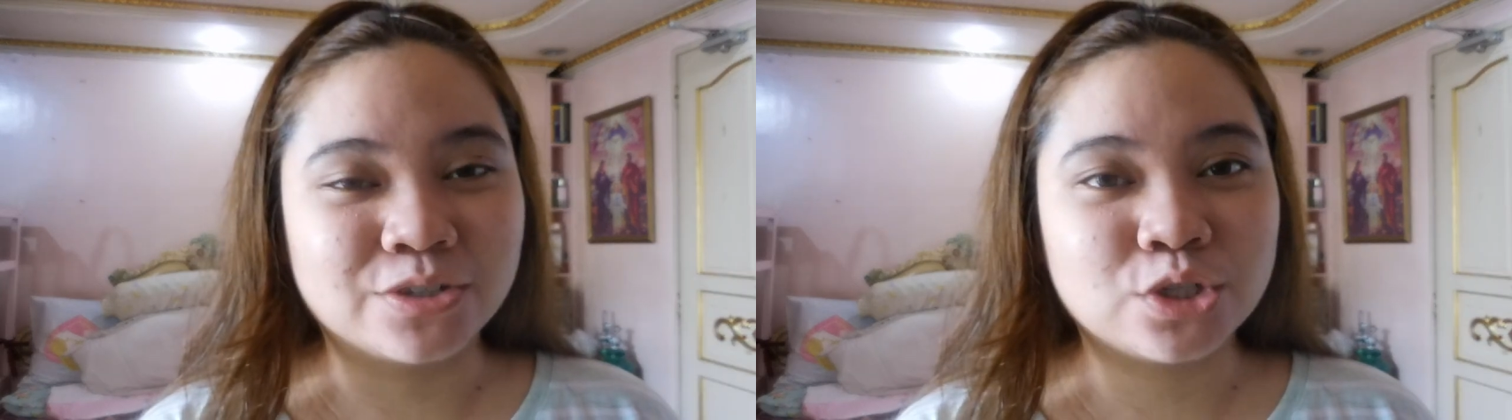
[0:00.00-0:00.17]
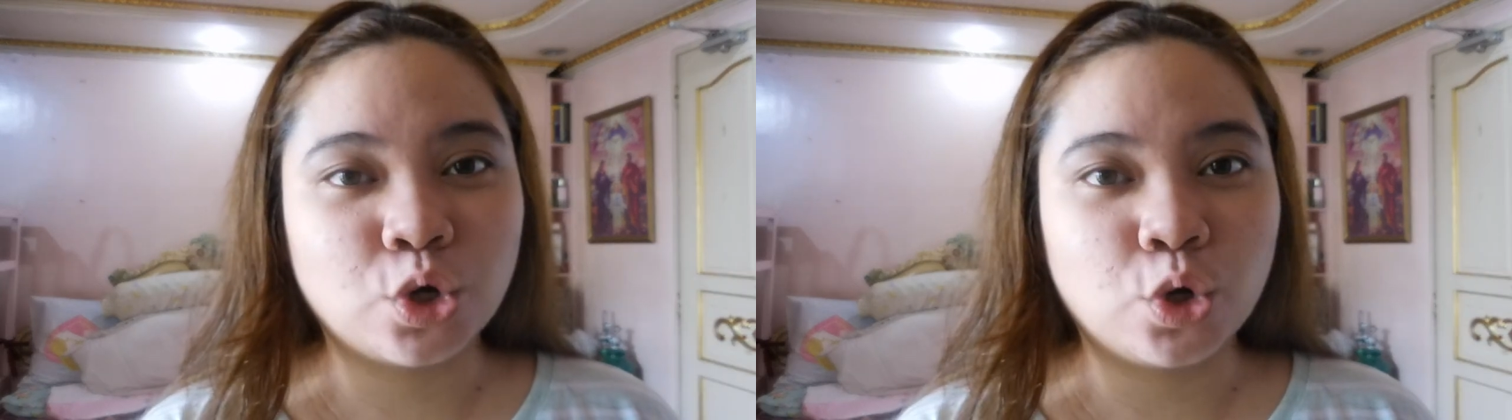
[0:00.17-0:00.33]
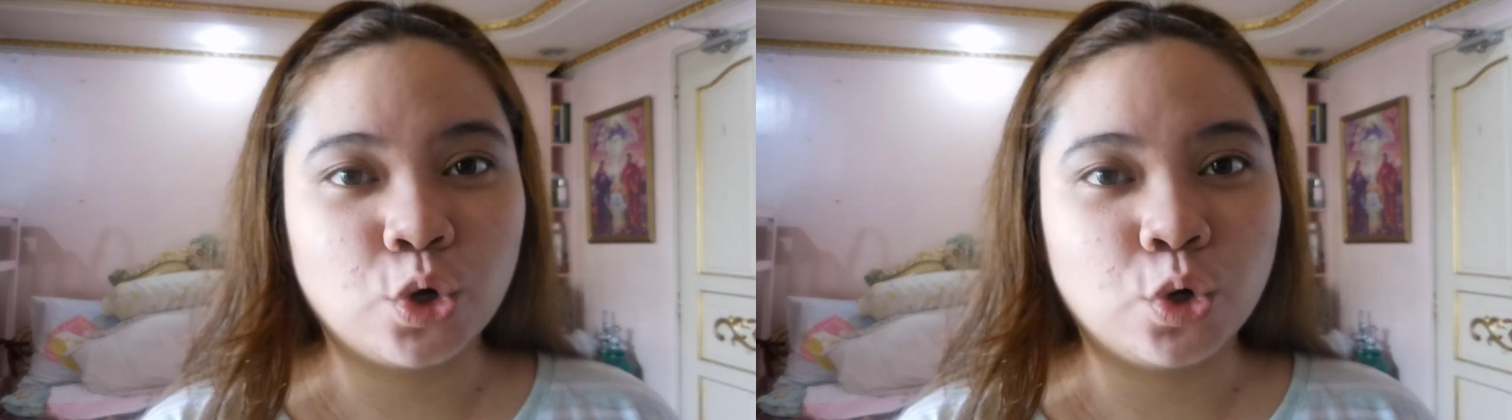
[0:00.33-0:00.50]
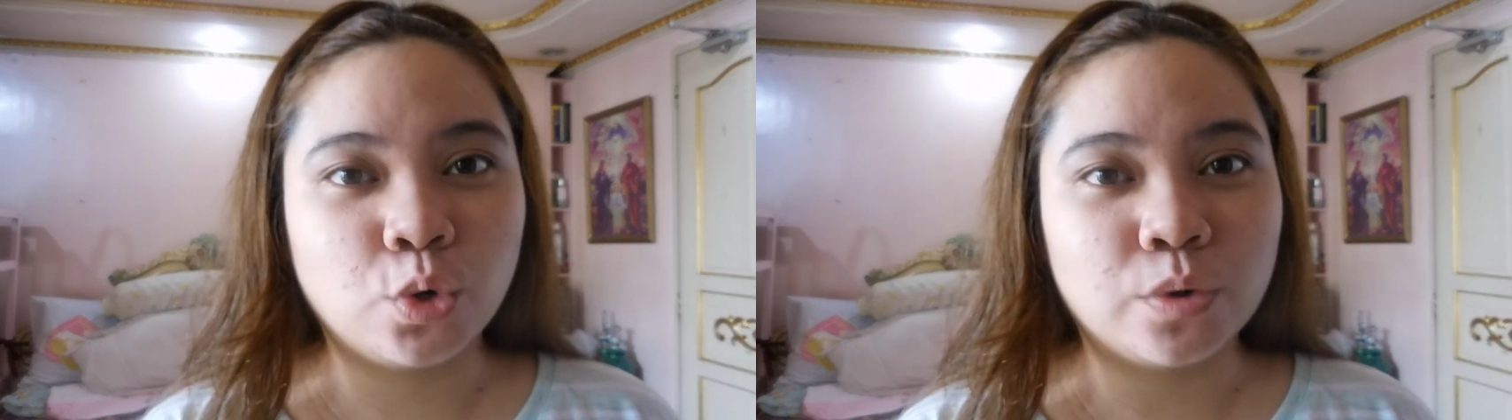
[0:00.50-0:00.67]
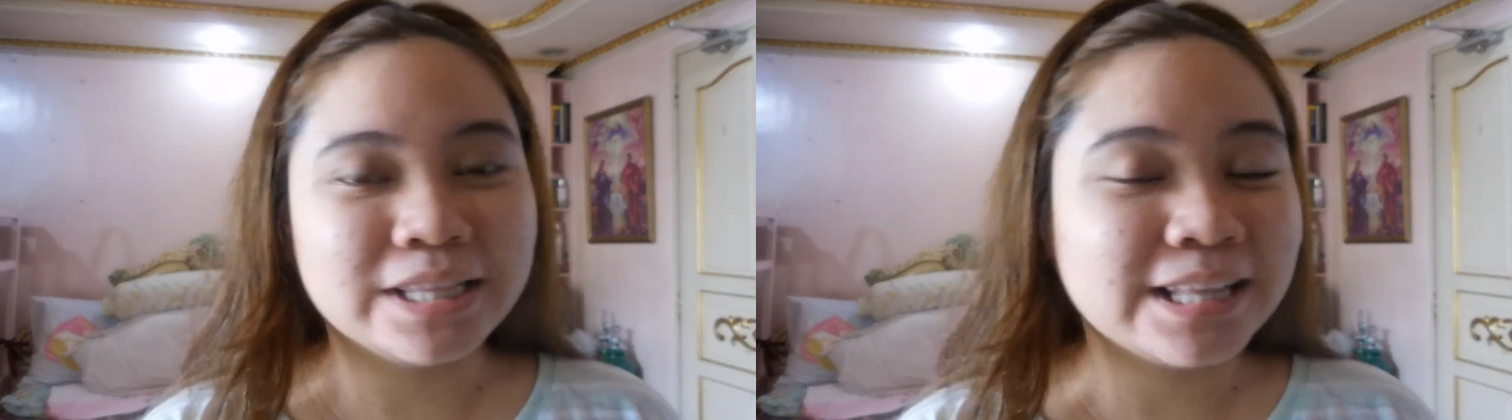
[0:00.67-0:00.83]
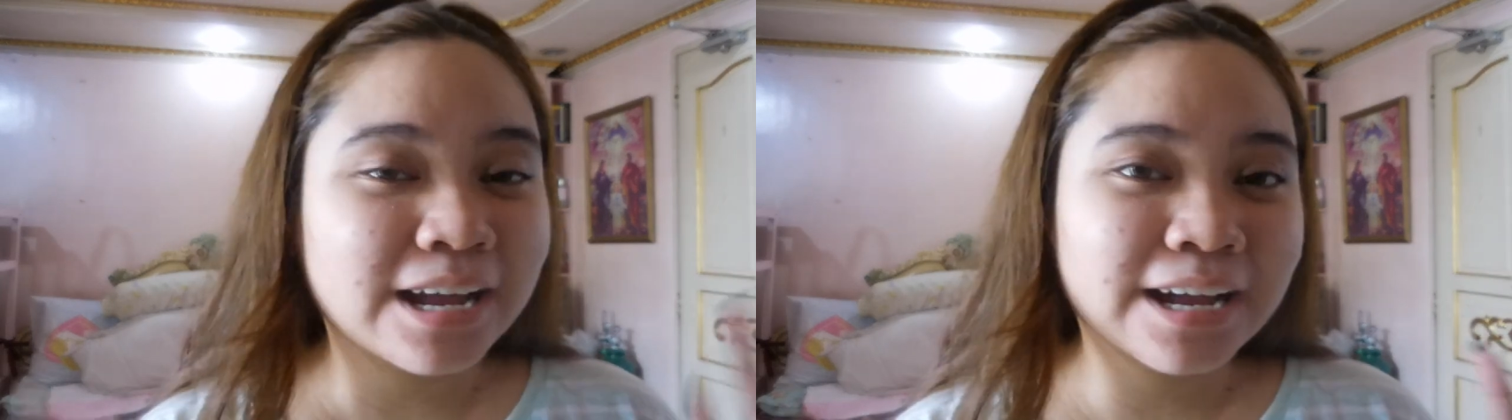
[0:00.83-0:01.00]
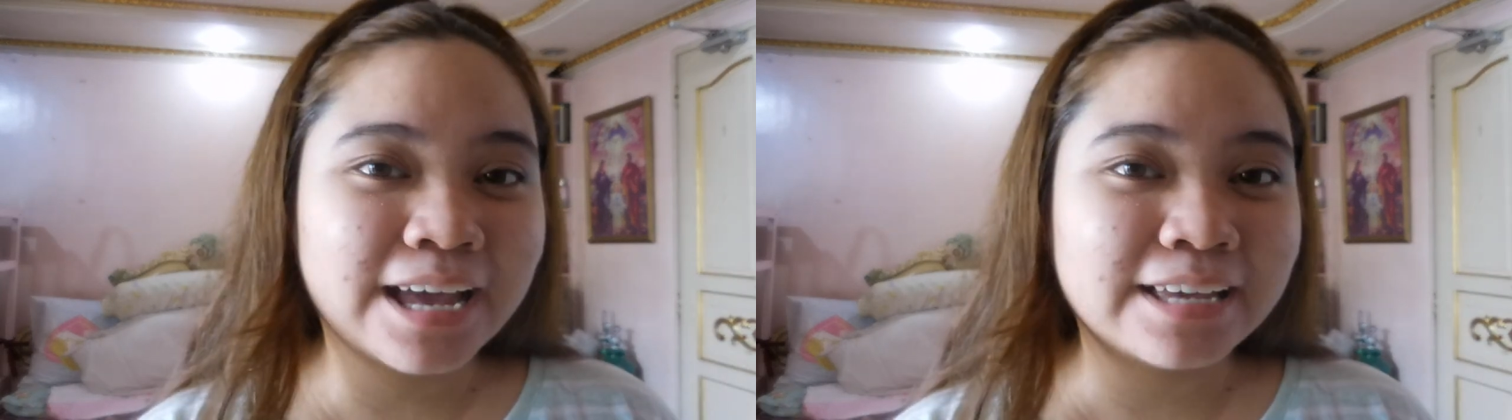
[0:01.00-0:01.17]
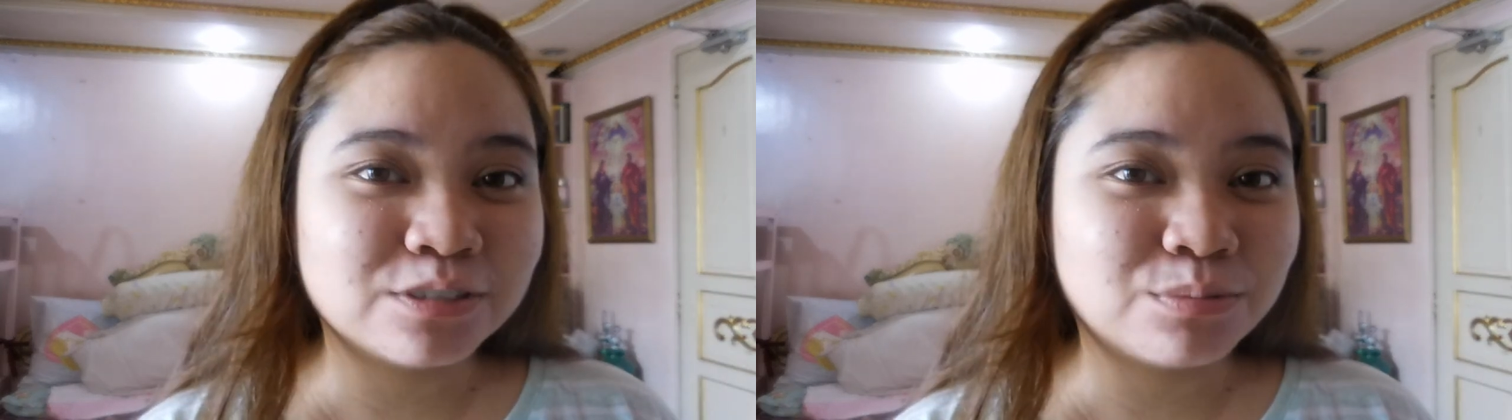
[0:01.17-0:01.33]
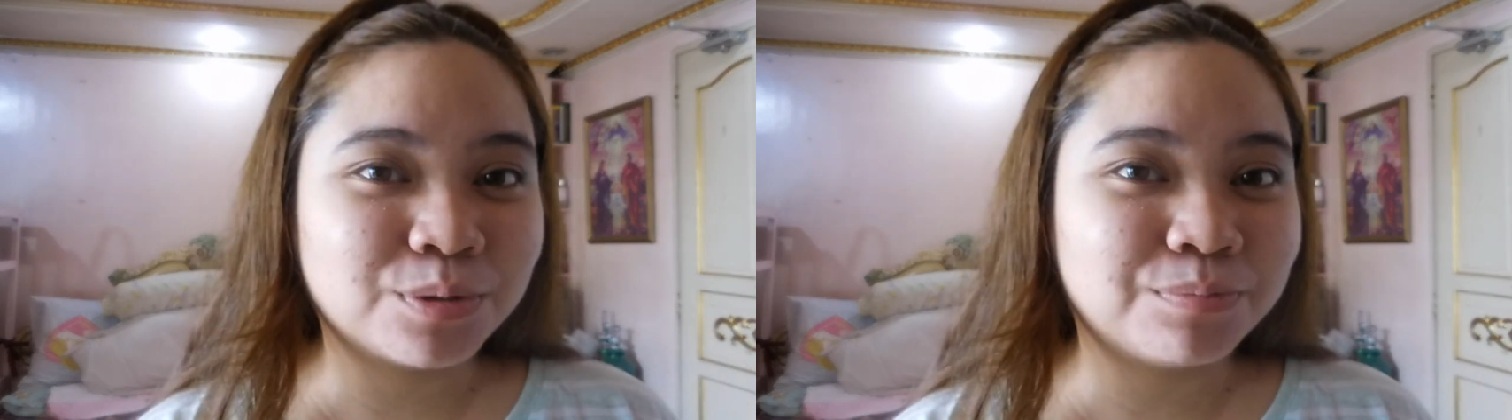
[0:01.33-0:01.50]
So, wait lang
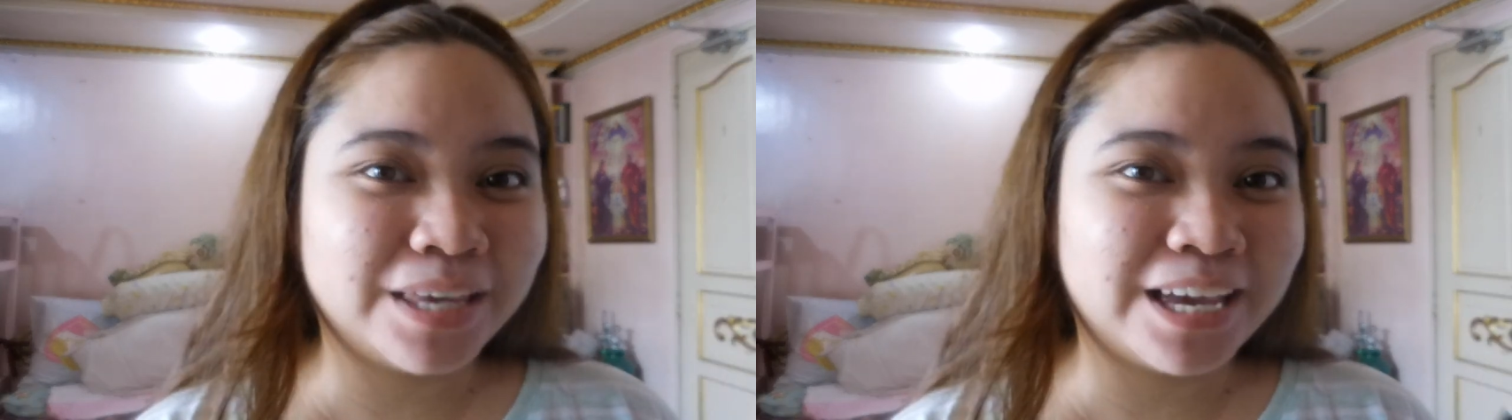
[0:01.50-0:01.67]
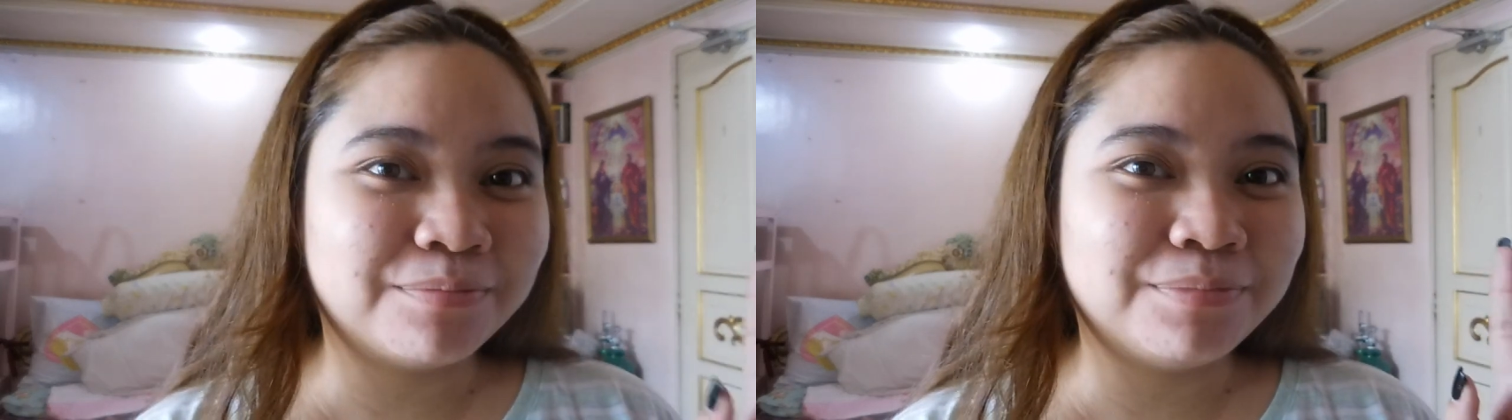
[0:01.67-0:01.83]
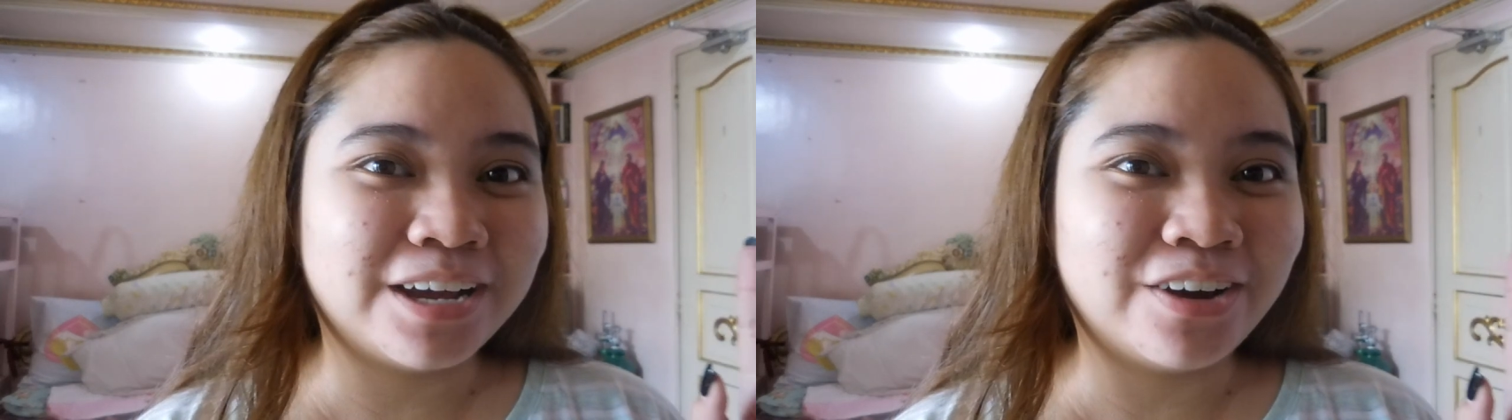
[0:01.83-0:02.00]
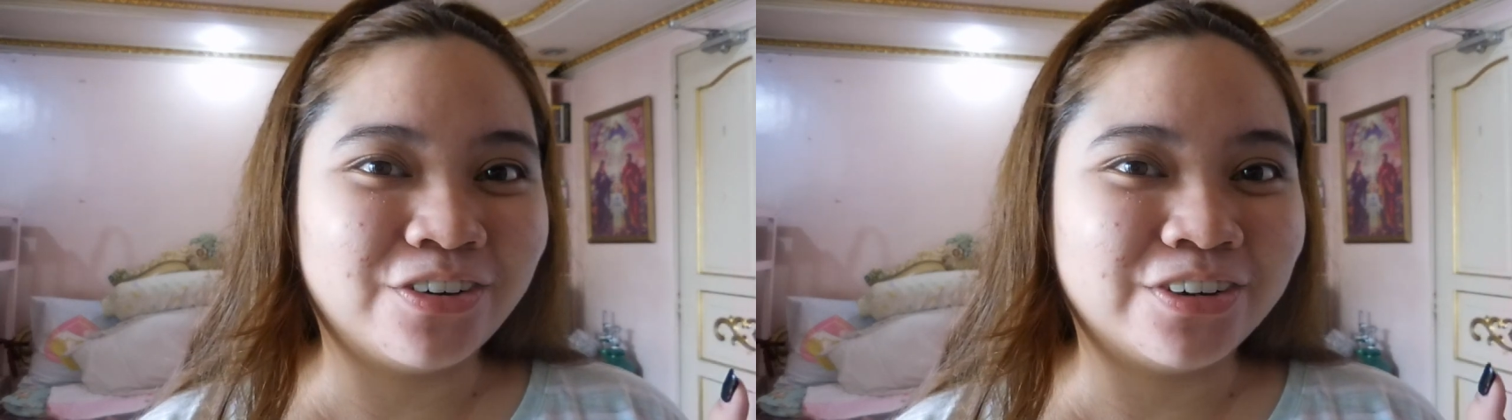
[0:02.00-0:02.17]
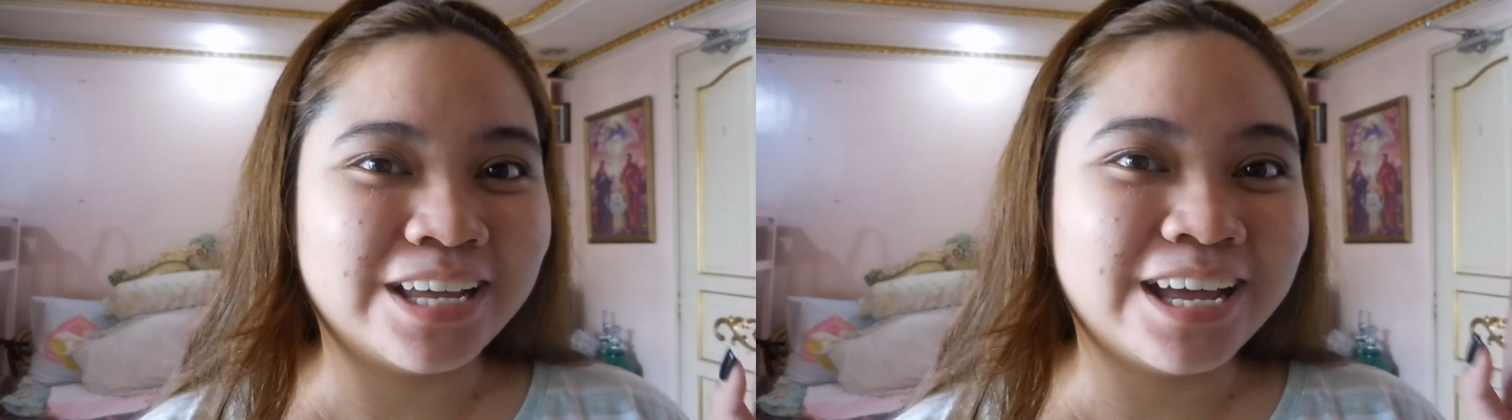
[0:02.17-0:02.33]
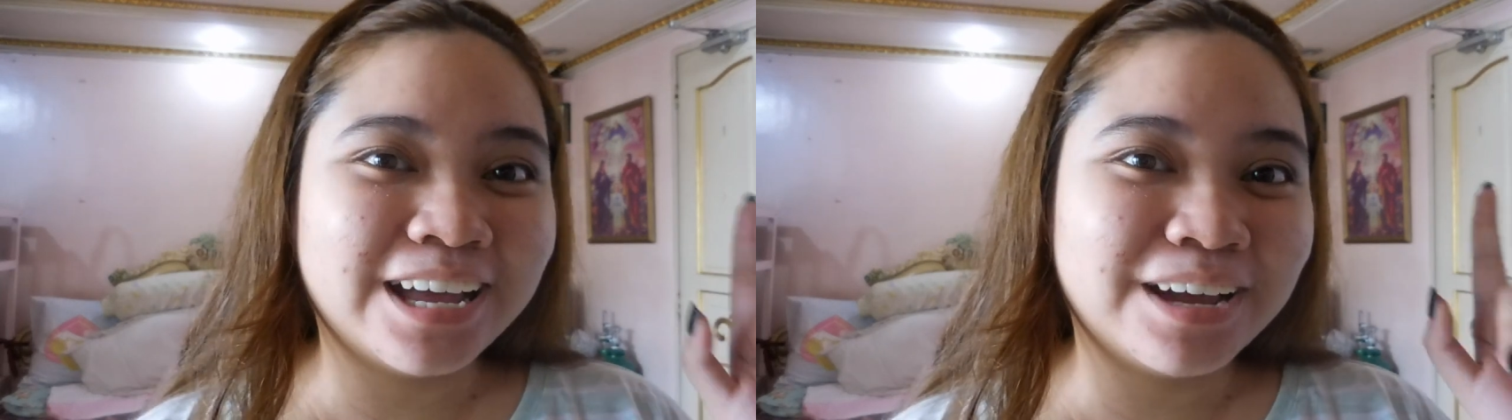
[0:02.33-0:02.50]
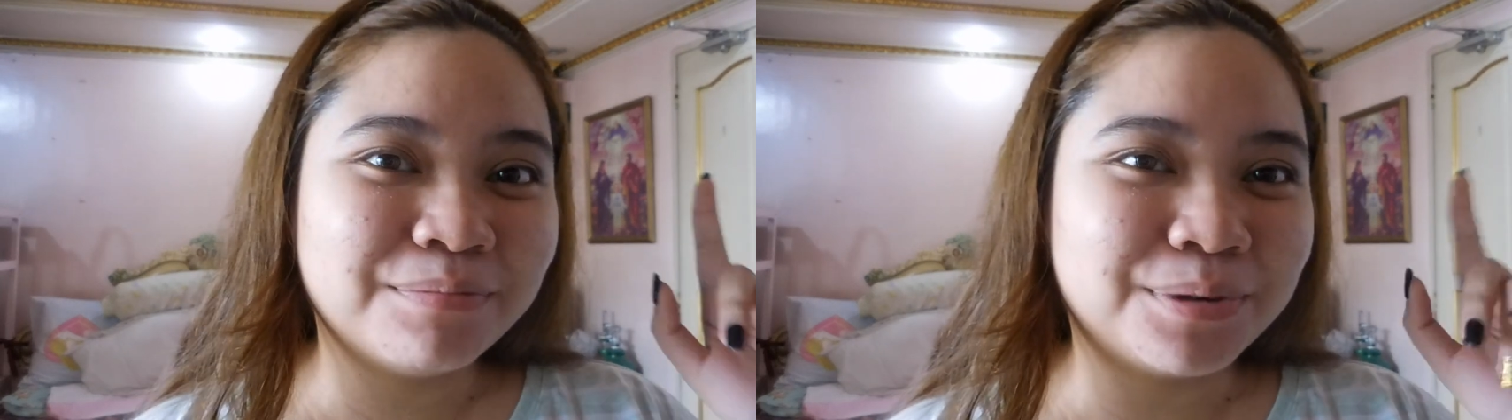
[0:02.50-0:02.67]
guys, mag-makeup lang ako na